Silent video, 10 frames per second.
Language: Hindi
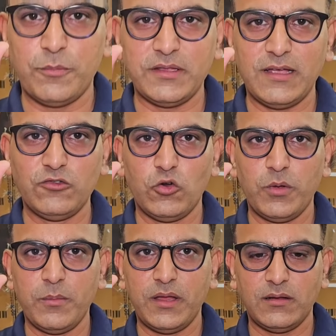सौ पचास
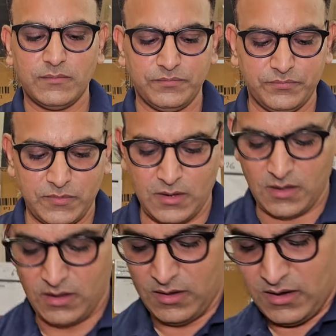रुपए में उनतालीस सौ पचास
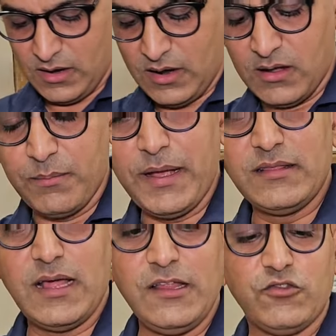रुपए होंगे
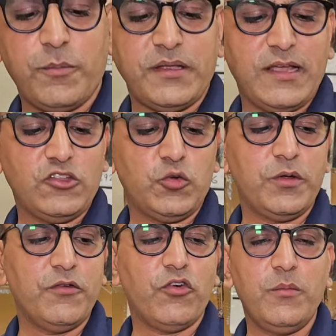पैंतालीस सौ पचास
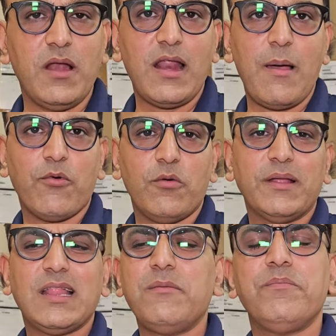रुपए में फ़ोन मिल रहा है आपको
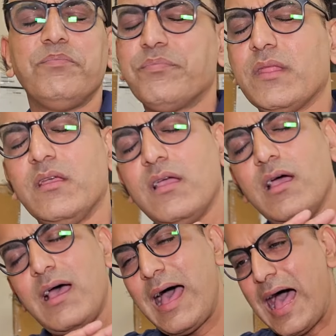मतलब
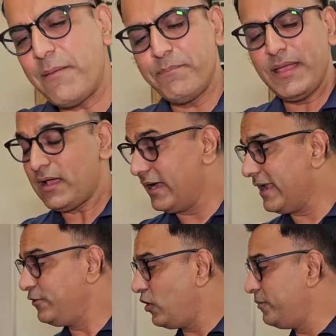आप में
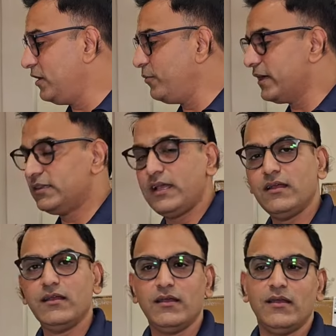अगेन जो हम वीडियो में कहते
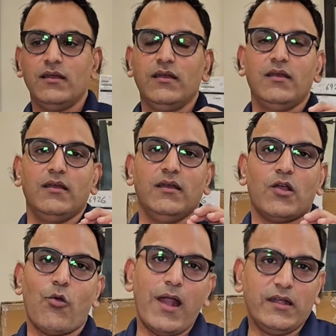हैं जी सर
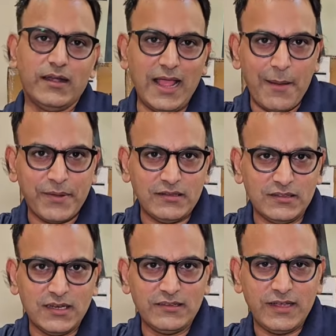क्वांटिटी आपकी
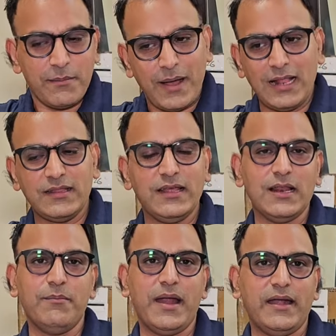जितनी चाहिए माल देने
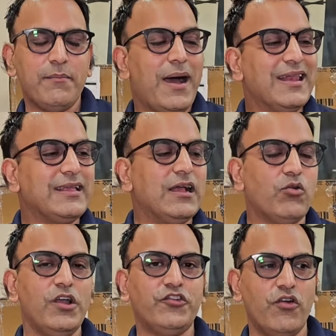के लिए हम बैठे माल की यहाँ
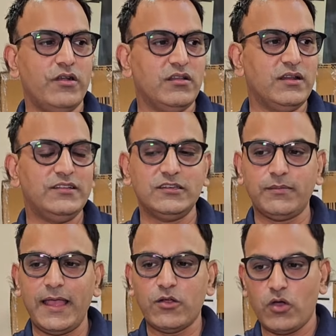कोई शॉर्टेज नहीं है जिस
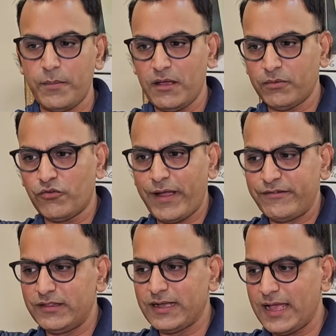भाई को अभी आपको
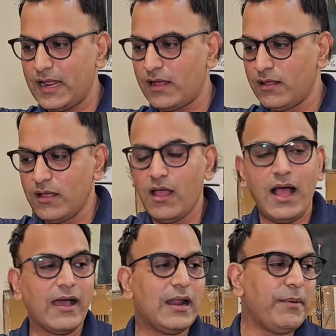फाइव जी दिखाया ना
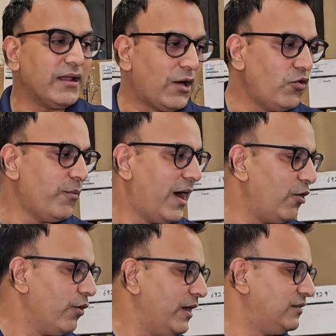अगर आप एक राउंड
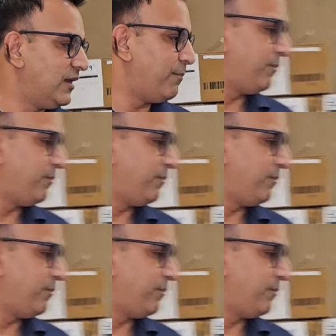मारोगे इधर